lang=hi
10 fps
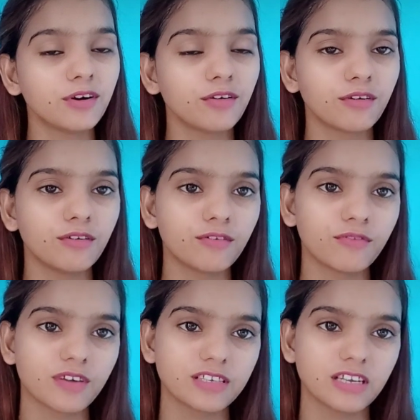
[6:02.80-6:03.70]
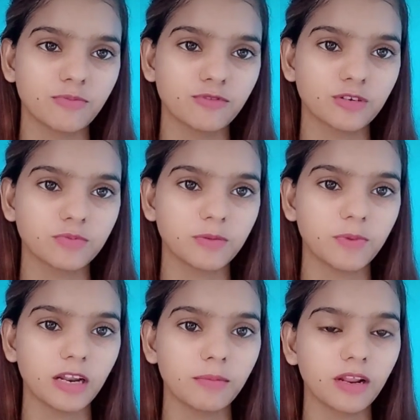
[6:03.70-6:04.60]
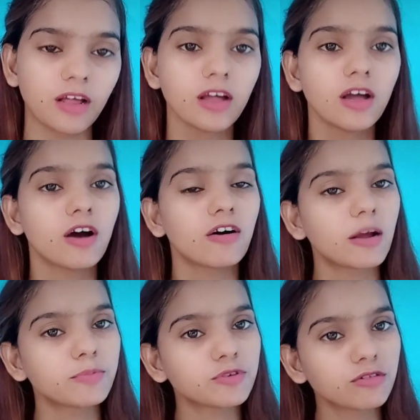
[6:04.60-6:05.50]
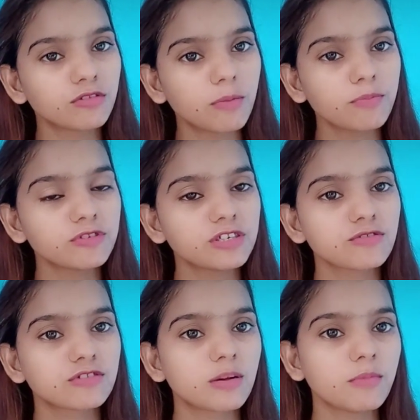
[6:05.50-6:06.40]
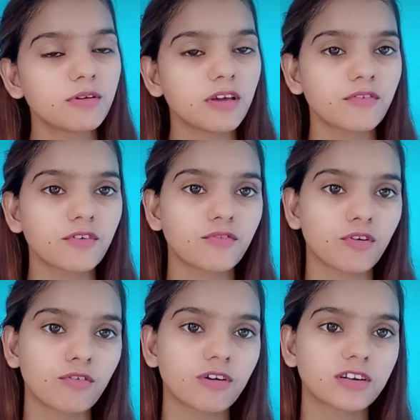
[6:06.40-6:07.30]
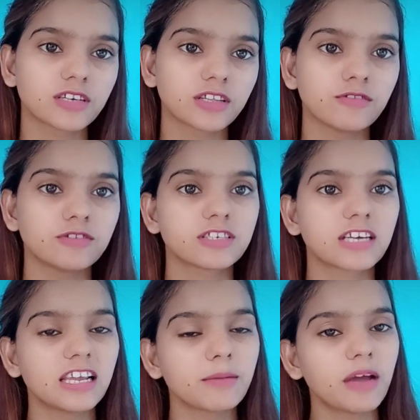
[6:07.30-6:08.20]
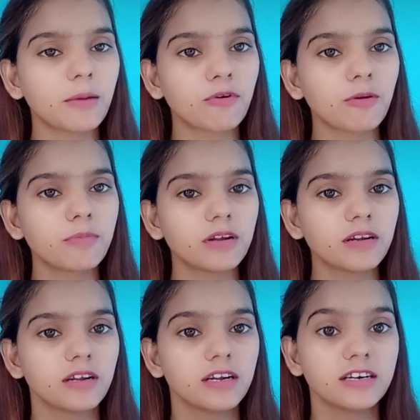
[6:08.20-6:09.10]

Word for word: वीडियो की नोटिफिकेशन आपको सबसे पहले मिले और आप चाहो तो आप मुझे सोशल मीडिया पर फॉलो कर सकते हो जिसका लिंक मैं आपको अपने